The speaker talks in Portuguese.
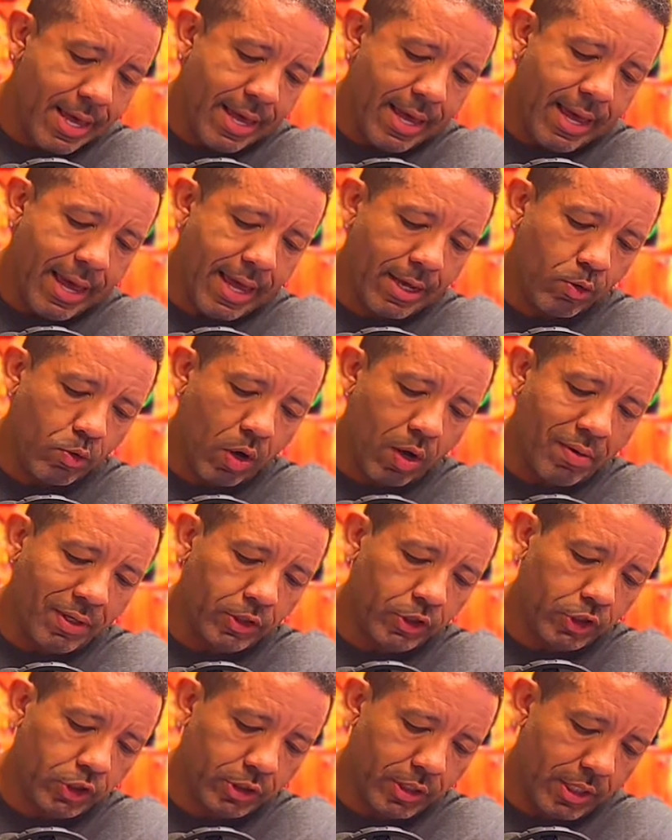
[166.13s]
é igual à
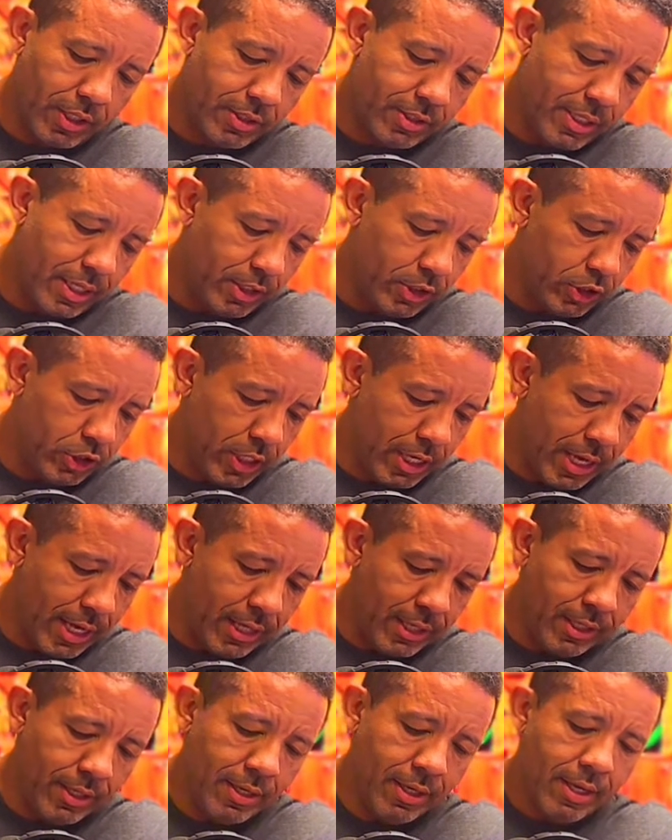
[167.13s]
distância de
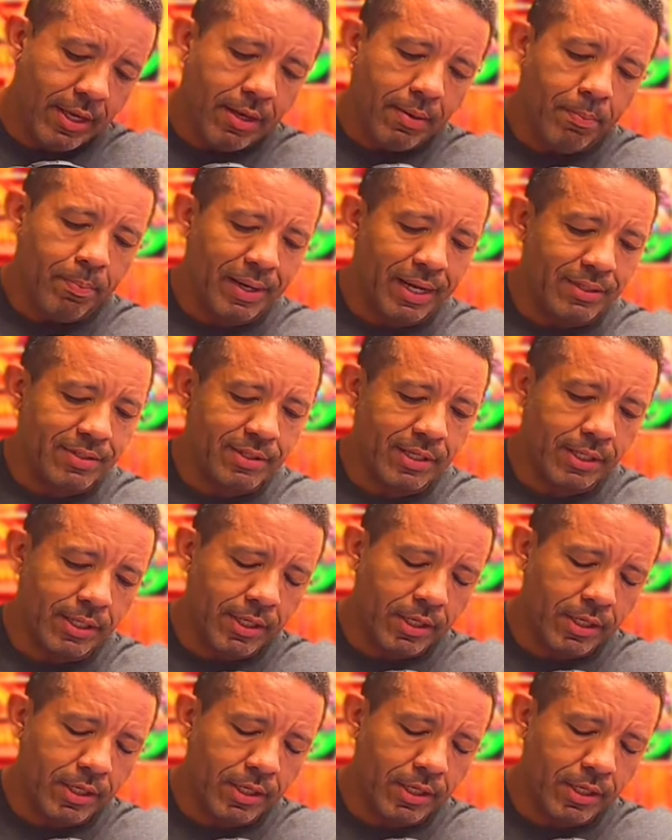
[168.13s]
R para C.